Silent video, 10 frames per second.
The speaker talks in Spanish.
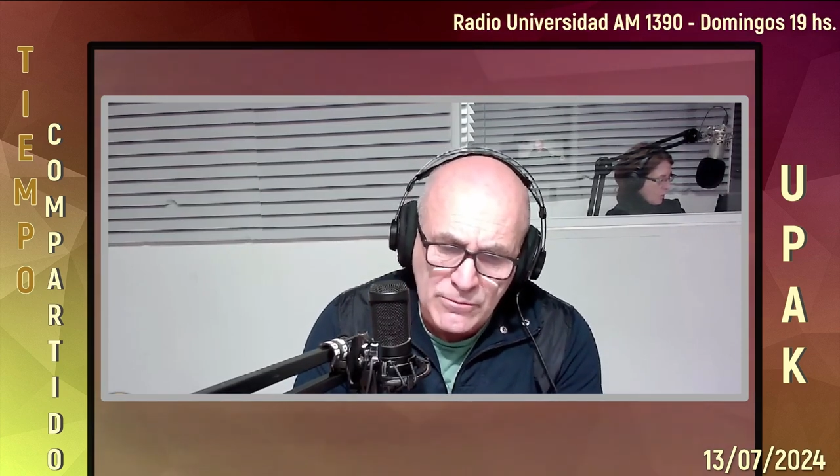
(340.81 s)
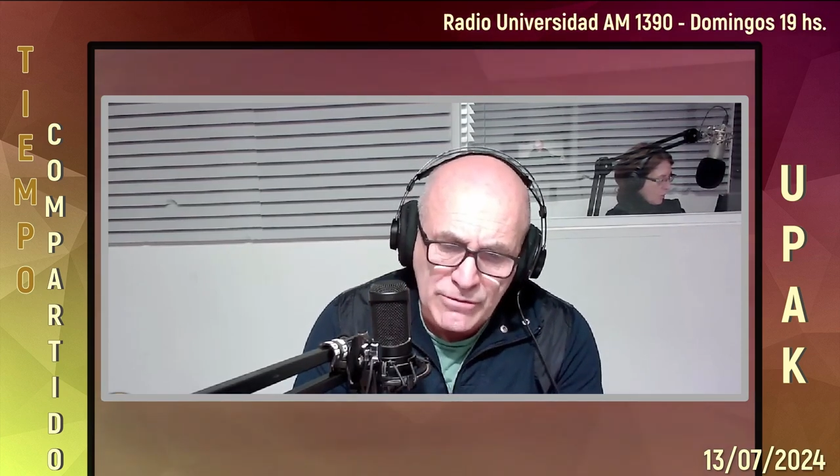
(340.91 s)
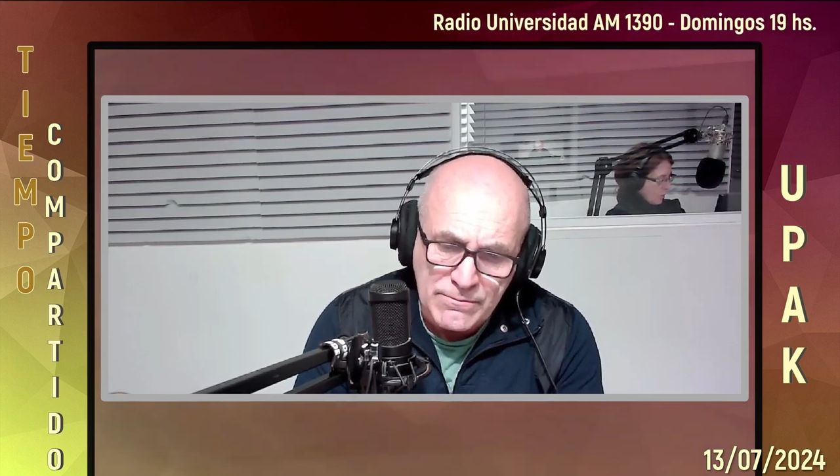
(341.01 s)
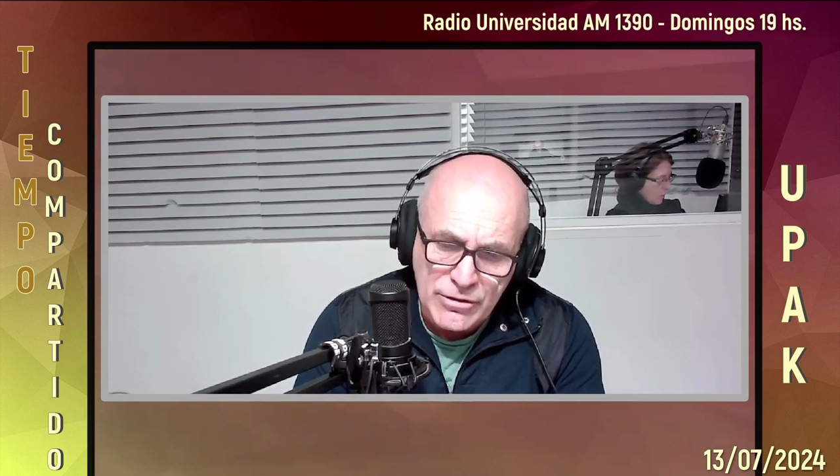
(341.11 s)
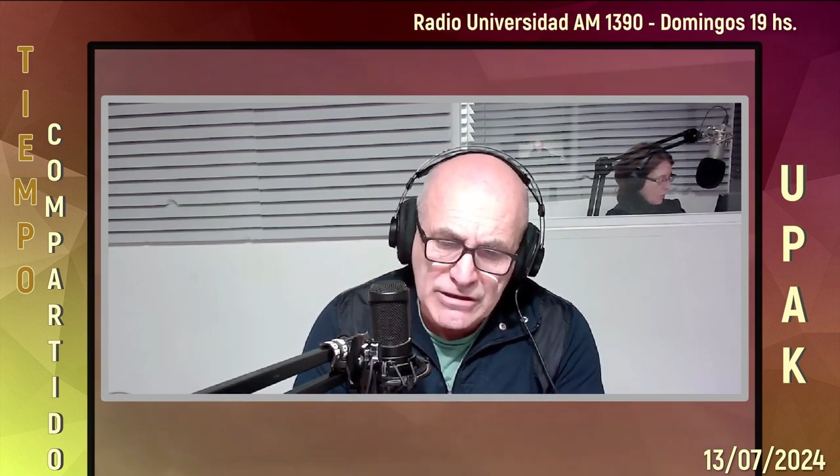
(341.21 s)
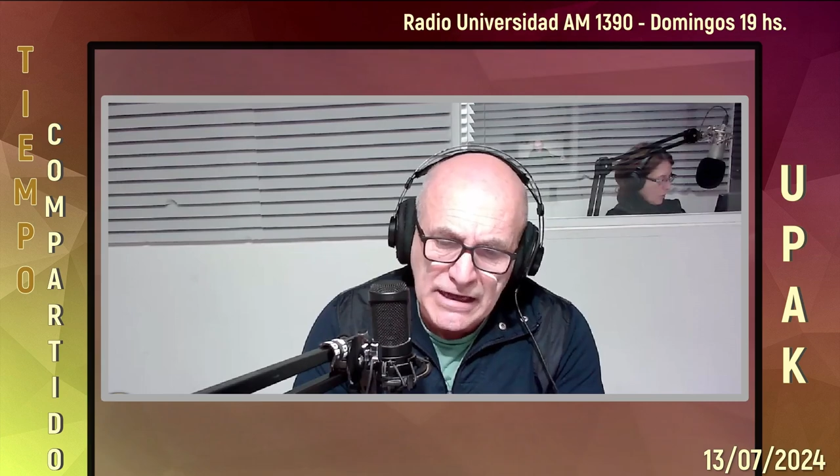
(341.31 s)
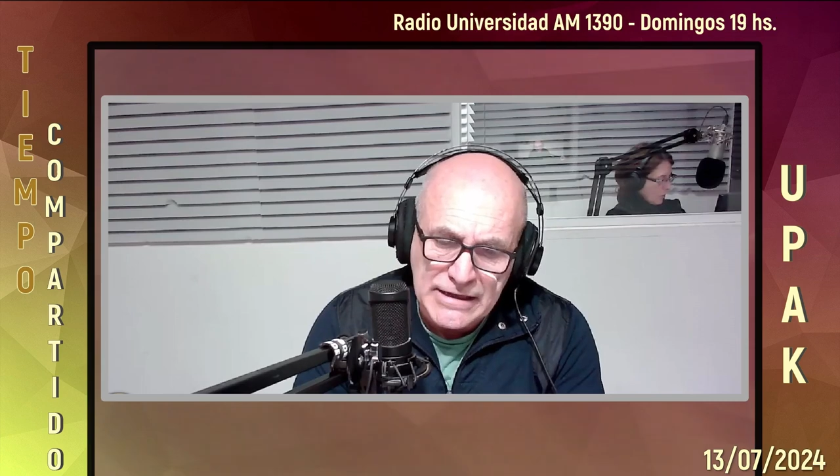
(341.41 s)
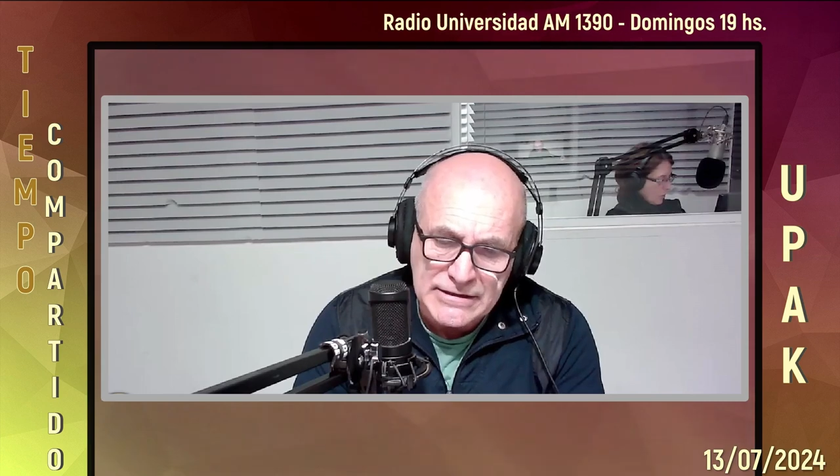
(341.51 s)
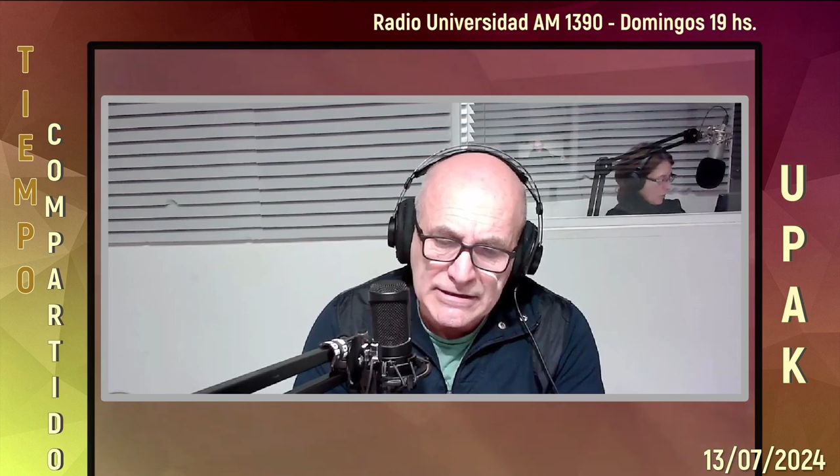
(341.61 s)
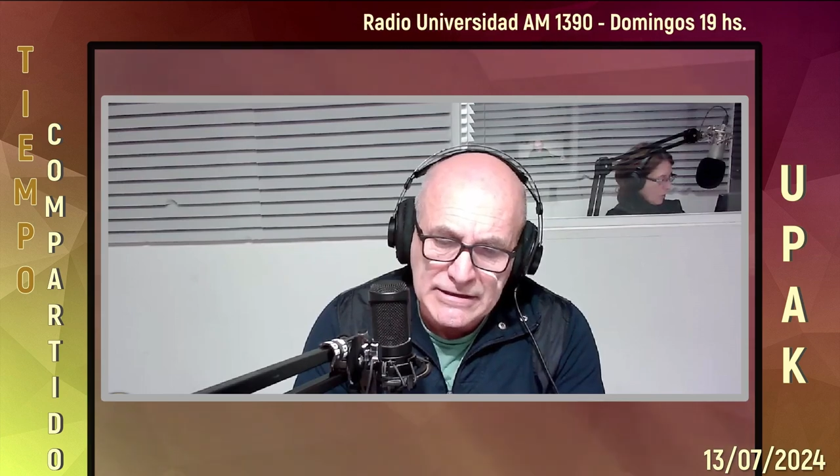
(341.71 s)
muy
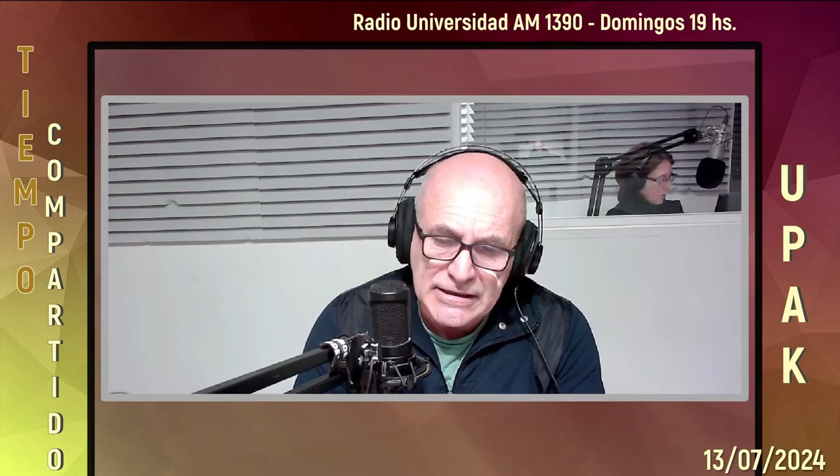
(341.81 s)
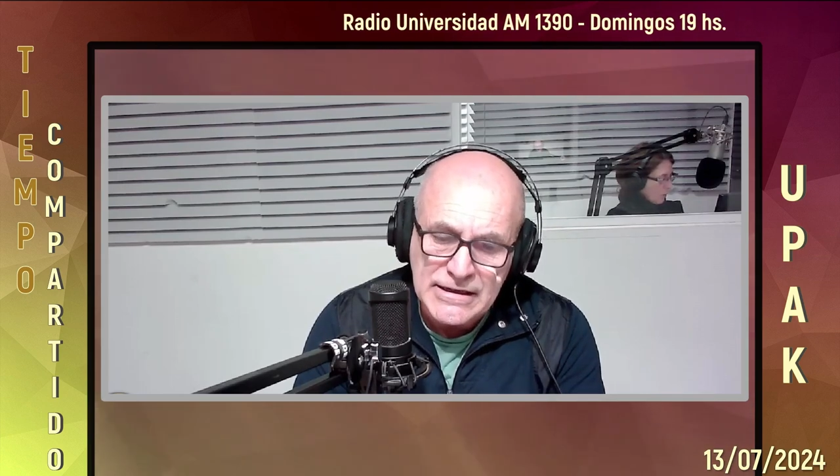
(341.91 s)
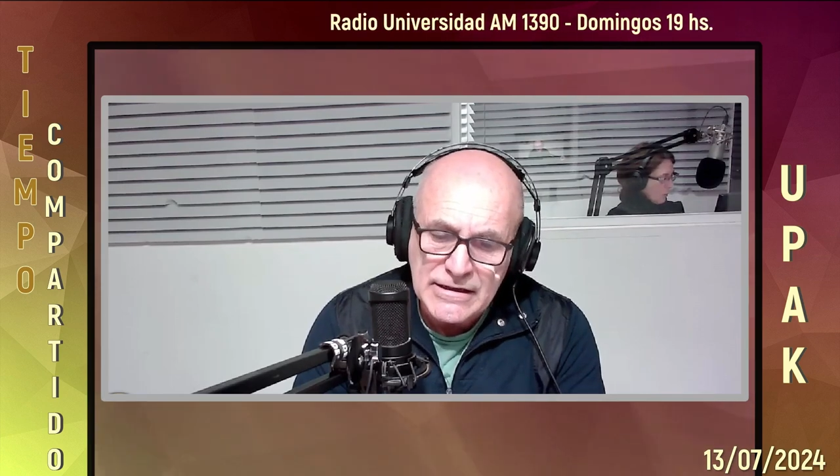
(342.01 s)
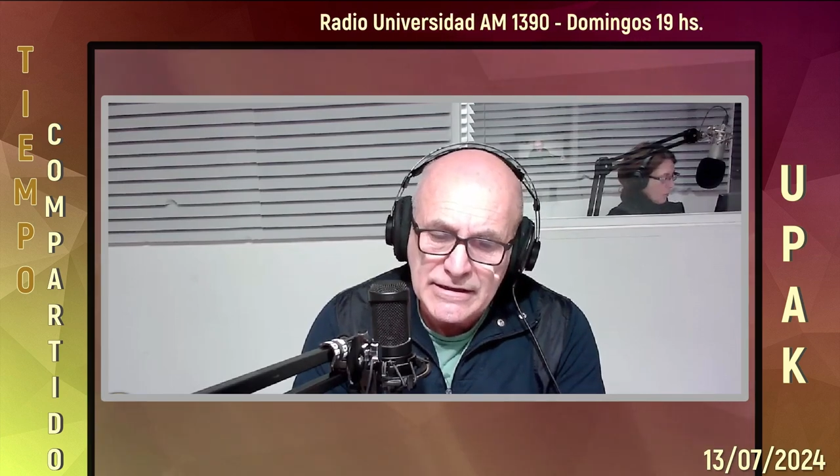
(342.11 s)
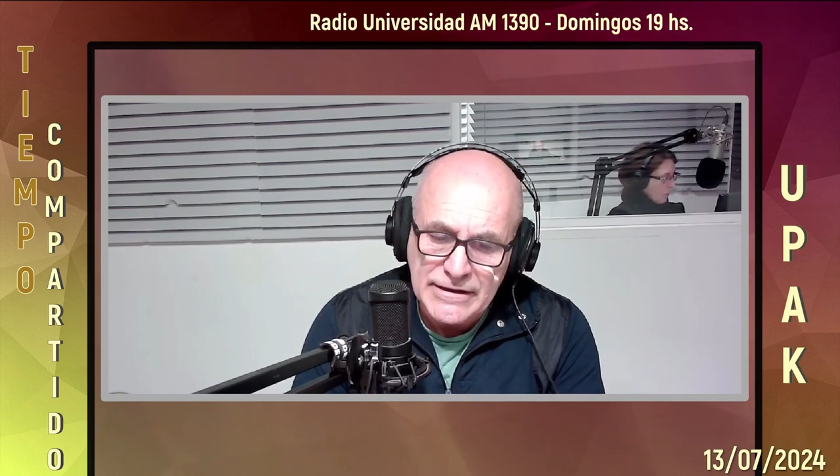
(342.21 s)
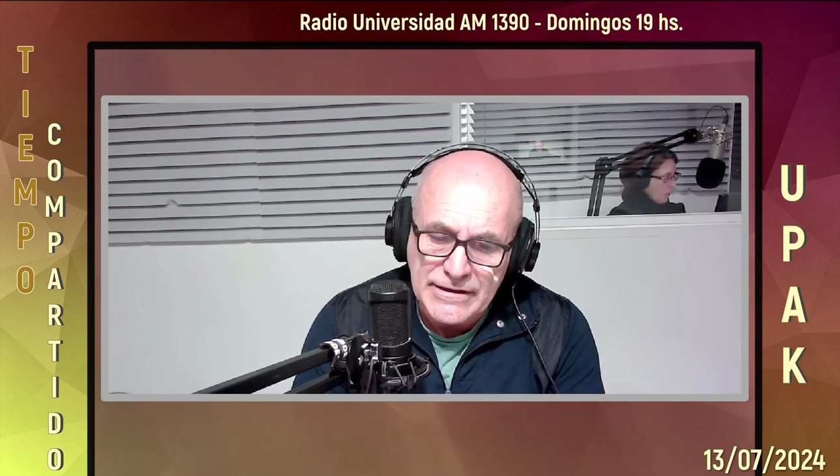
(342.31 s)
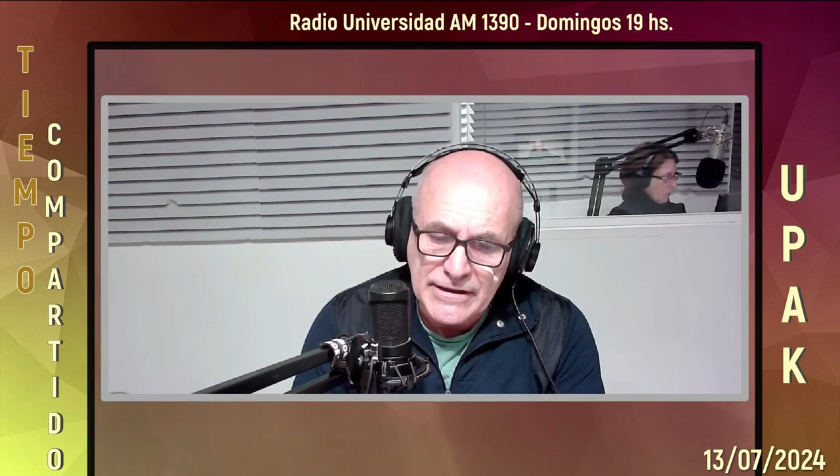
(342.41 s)
importante eh,